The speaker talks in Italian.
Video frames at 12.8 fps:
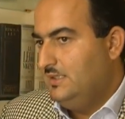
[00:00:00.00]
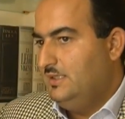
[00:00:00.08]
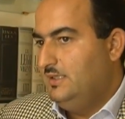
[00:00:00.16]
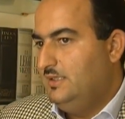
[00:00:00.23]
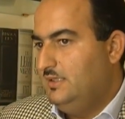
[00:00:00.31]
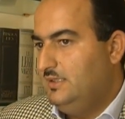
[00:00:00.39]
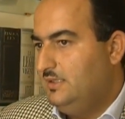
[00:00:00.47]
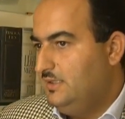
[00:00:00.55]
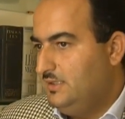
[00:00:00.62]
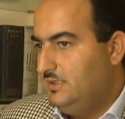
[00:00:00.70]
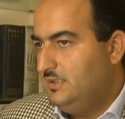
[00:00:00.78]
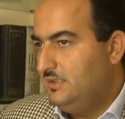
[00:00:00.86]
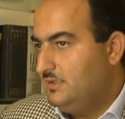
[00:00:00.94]

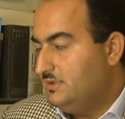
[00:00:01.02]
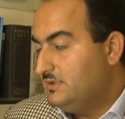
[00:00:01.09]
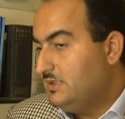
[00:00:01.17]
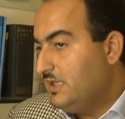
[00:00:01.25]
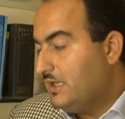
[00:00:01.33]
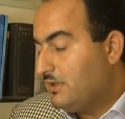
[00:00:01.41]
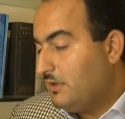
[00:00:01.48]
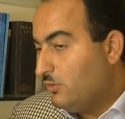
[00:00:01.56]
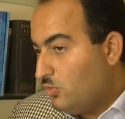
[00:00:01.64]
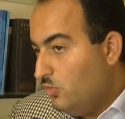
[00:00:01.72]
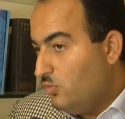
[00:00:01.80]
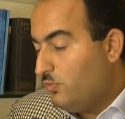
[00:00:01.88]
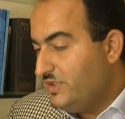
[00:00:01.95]
eh, e
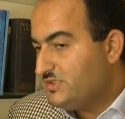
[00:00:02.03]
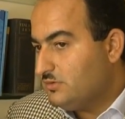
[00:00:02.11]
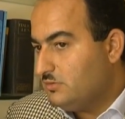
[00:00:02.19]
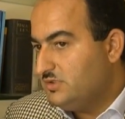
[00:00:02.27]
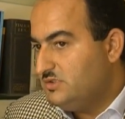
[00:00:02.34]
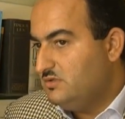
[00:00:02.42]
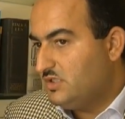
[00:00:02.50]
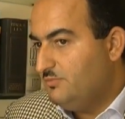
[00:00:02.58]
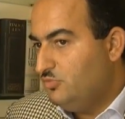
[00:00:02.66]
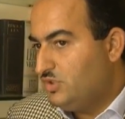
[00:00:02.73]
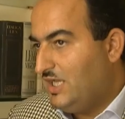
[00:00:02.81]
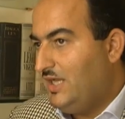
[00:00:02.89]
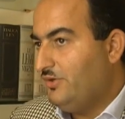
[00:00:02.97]
con questo consiglio
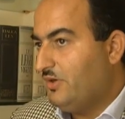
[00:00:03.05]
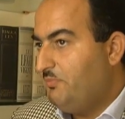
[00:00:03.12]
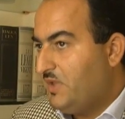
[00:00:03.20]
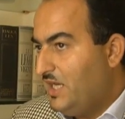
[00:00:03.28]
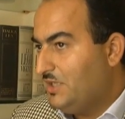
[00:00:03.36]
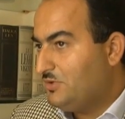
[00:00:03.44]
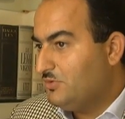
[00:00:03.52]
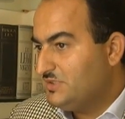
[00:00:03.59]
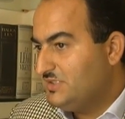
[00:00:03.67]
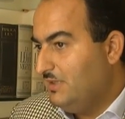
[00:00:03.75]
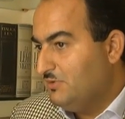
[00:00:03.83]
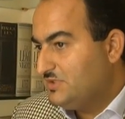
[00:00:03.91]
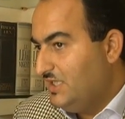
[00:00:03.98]
tributario che peraltro
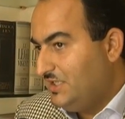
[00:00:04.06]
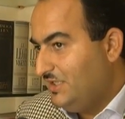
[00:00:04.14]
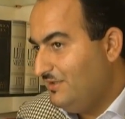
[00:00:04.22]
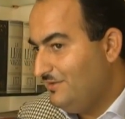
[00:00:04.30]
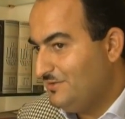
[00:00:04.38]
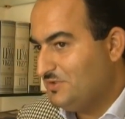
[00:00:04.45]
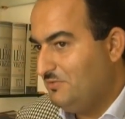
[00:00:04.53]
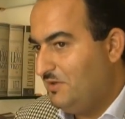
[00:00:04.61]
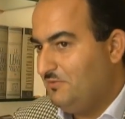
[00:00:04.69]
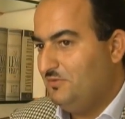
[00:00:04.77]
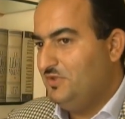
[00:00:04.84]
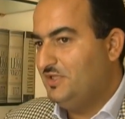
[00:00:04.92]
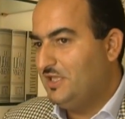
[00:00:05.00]
siamo stati insomma
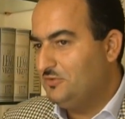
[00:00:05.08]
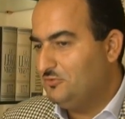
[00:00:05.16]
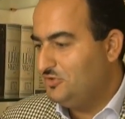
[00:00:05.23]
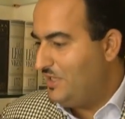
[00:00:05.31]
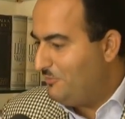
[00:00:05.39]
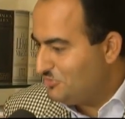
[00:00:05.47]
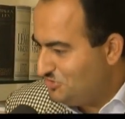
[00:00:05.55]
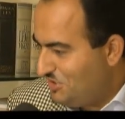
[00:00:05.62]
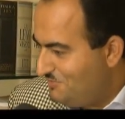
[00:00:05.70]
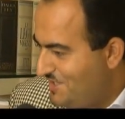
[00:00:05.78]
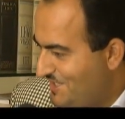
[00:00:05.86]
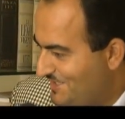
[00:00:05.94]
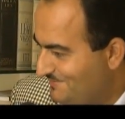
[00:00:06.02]
ogni tanto diamoci dei
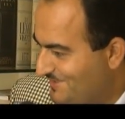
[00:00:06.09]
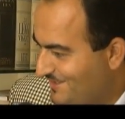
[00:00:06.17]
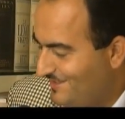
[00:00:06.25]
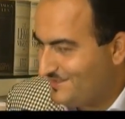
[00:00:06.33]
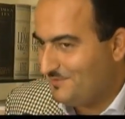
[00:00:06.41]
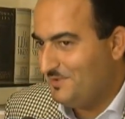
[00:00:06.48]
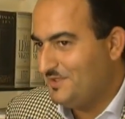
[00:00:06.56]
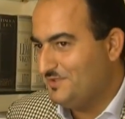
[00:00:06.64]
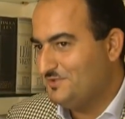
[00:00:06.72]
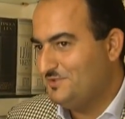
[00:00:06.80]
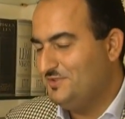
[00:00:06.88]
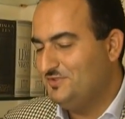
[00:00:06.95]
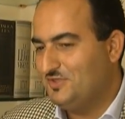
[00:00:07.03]
meriti perché altrimenti
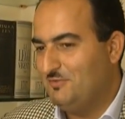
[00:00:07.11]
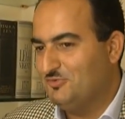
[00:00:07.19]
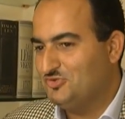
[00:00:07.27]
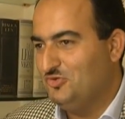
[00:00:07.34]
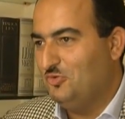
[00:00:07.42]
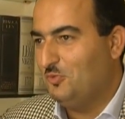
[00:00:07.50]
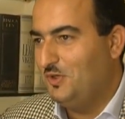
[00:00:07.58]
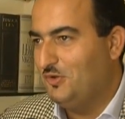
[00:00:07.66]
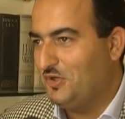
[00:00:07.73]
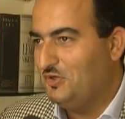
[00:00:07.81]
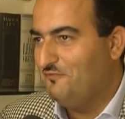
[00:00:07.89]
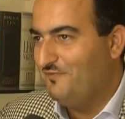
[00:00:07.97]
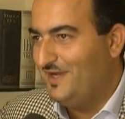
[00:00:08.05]
ci diciamo solo quello che non